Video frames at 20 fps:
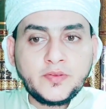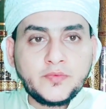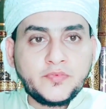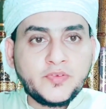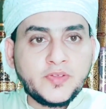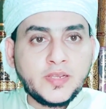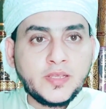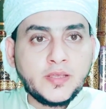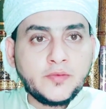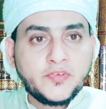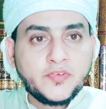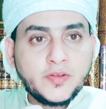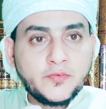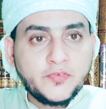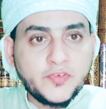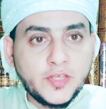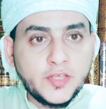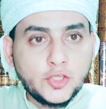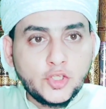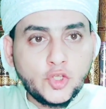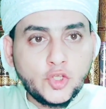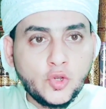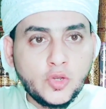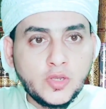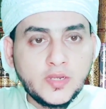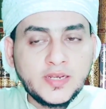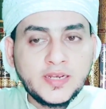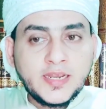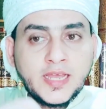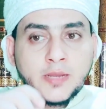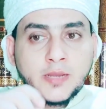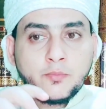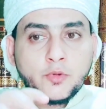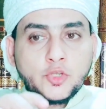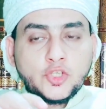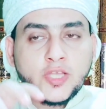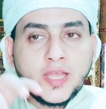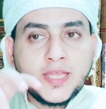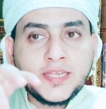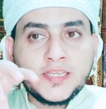في في الفيديو
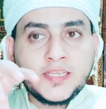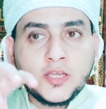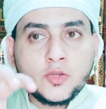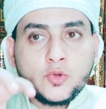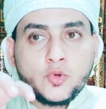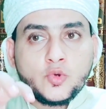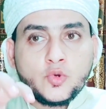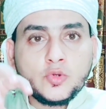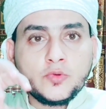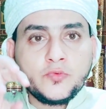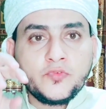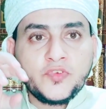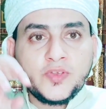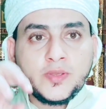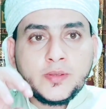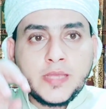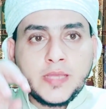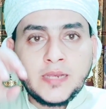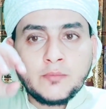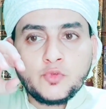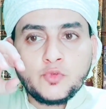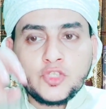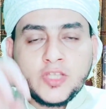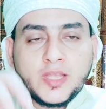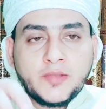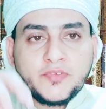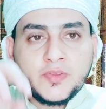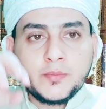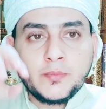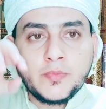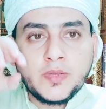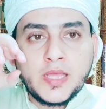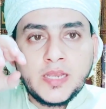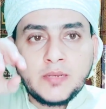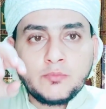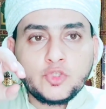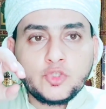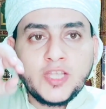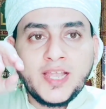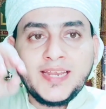لابد ان يكون في
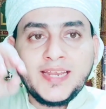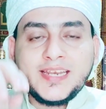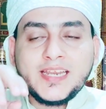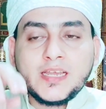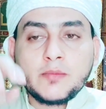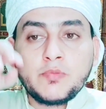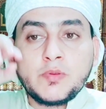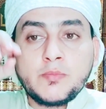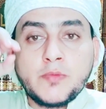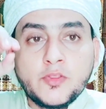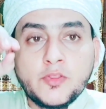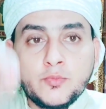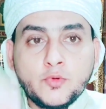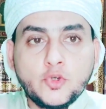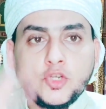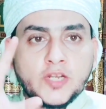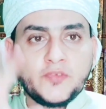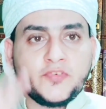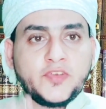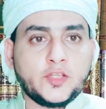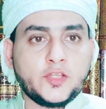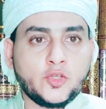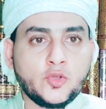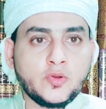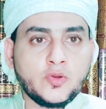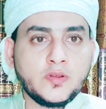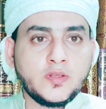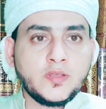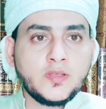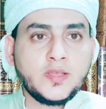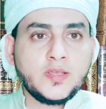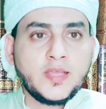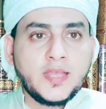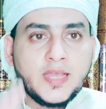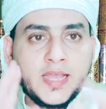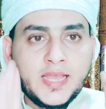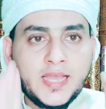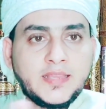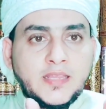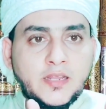المتعلق بمضمون الفيديو.
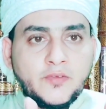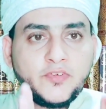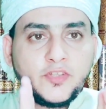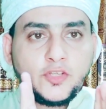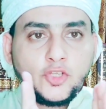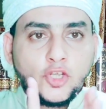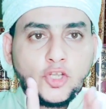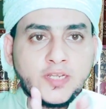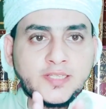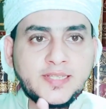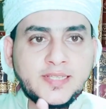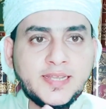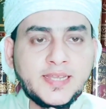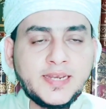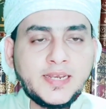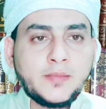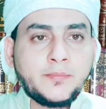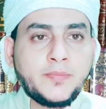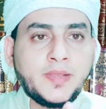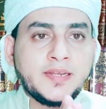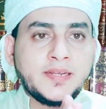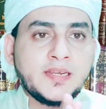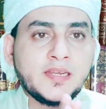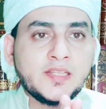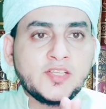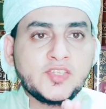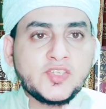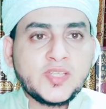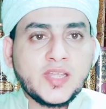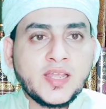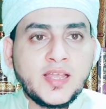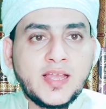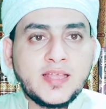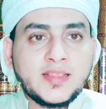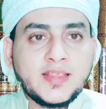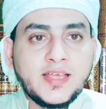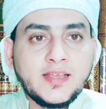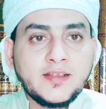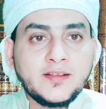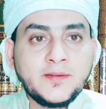هذا الفيديو نتكلم عن
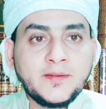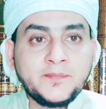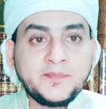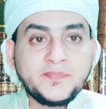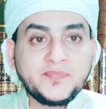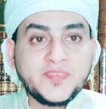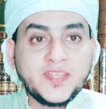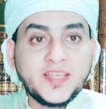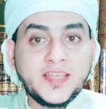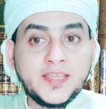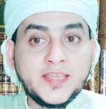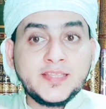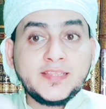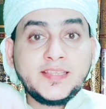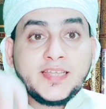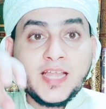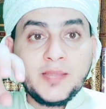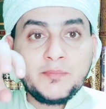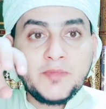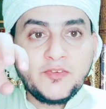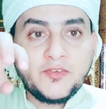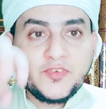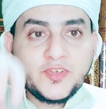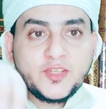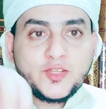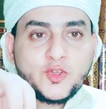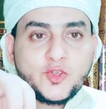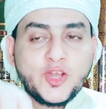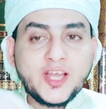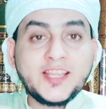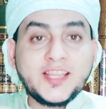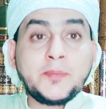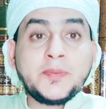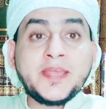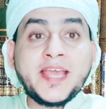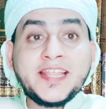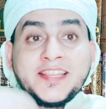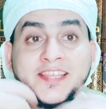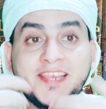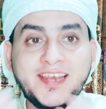الاستغاثه ادعم الفيديو هذا
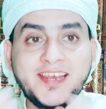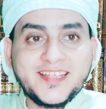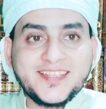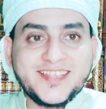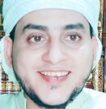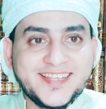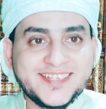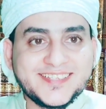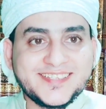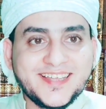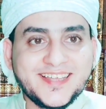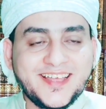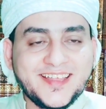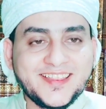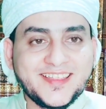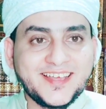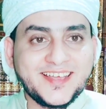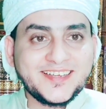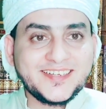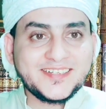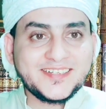بادله الاستغاثه.